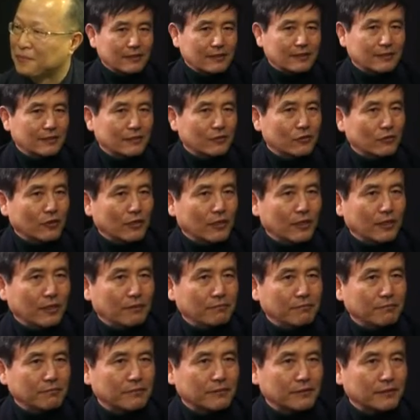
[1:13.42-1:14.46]
그
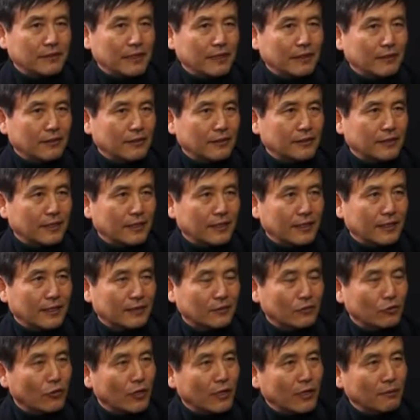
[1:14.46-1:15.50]
소아암센터장이랑
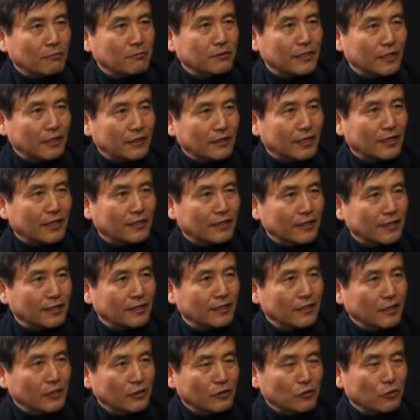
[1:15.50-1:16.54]
소아암센터란 게
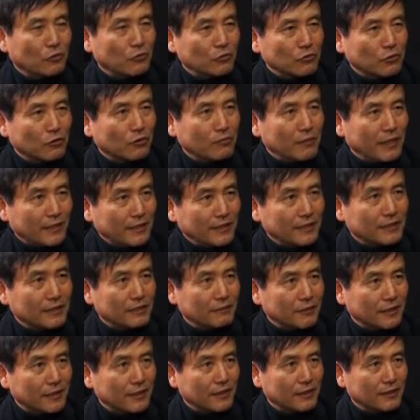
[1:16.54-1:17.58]
전국적으로 많이
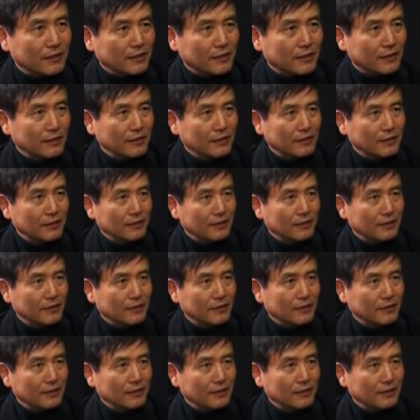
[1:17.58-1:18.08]
있습니까 그런 게?